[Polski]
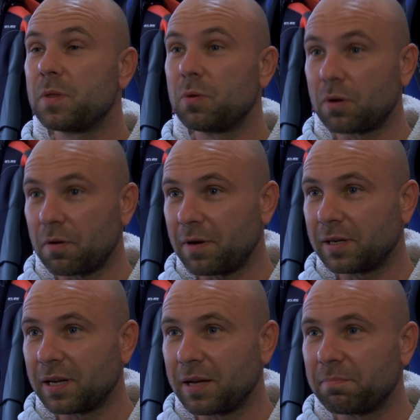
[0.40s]

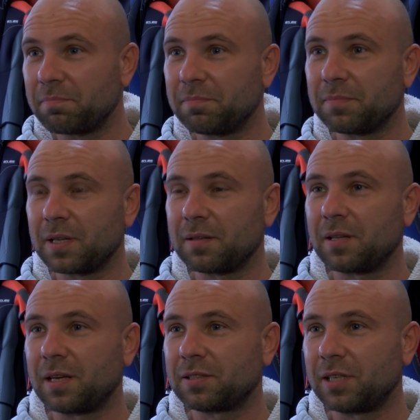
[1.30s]
Nurkowanie
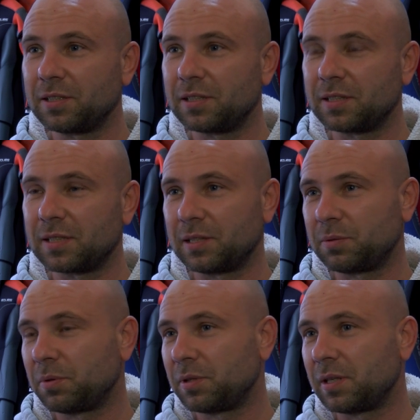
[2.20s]
mm, na szczęście
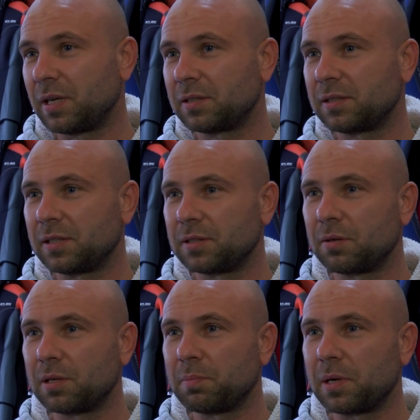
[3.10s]
zdarzyło się tak, że jest
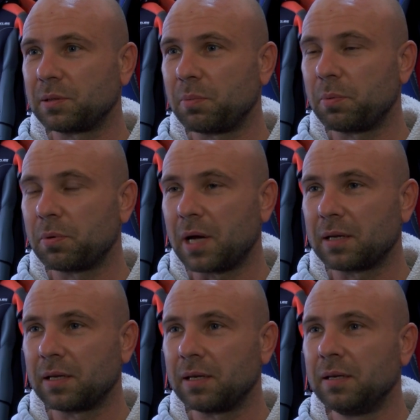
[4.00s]
coraz bardziej
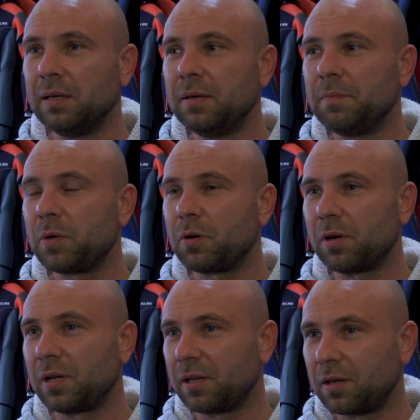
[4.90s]
popularne.
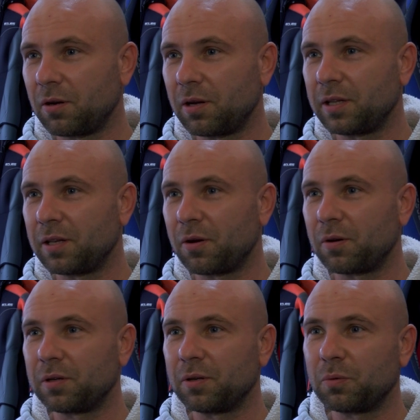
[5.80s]
Kolej, kolejny
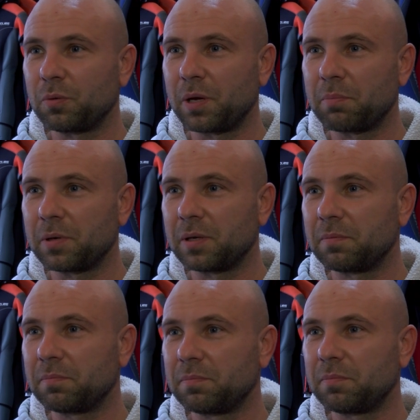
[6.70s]
rok notujemy,
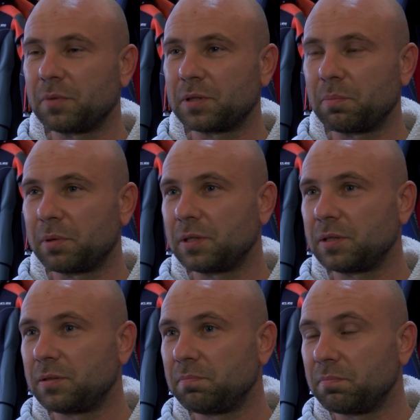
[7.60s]
można
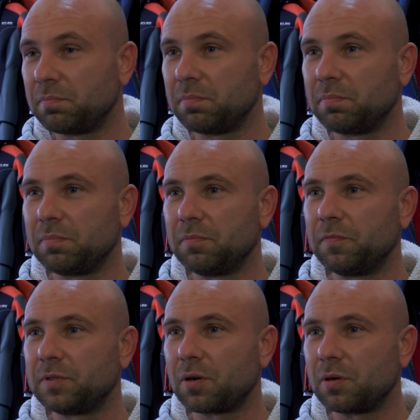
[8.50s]
powiedzieć,
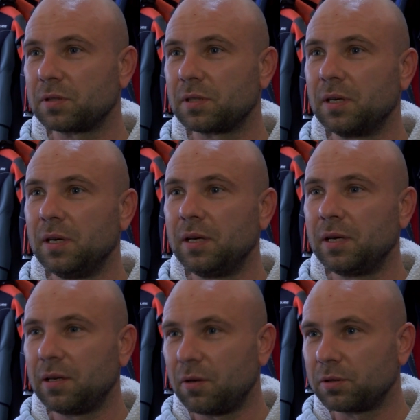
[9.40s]
wzrost
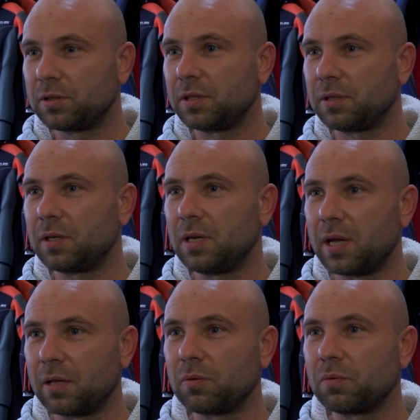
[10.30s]
ilości
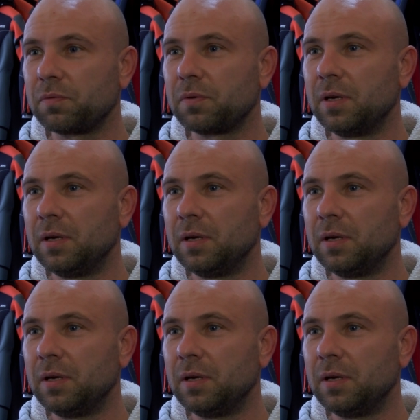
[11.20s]
klientów